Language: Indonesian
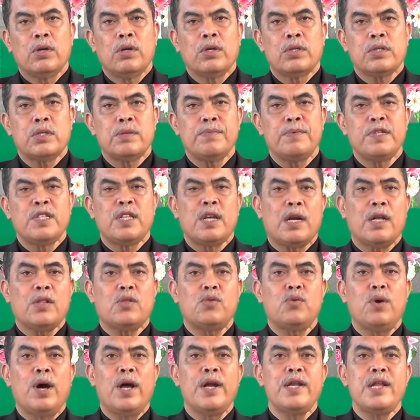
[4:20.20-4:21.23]
Sementara
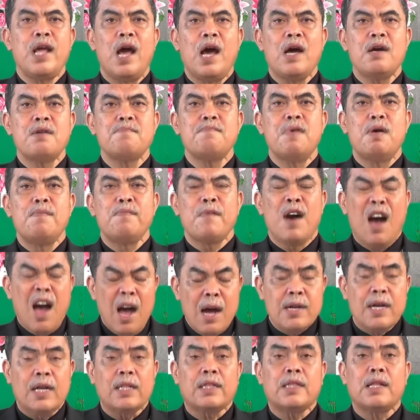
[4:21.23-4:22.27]
Tuhan yang
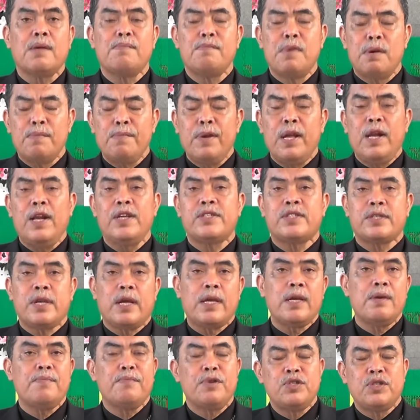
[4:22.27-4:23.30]
mengangkat dan memilih
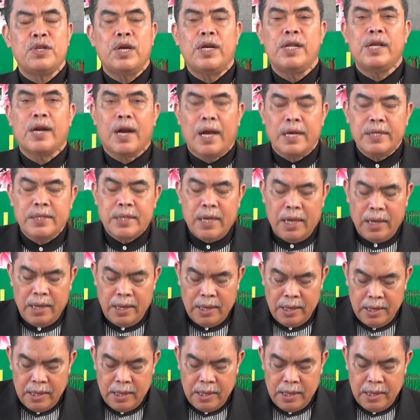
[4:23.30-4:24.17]
saya menjadi raja,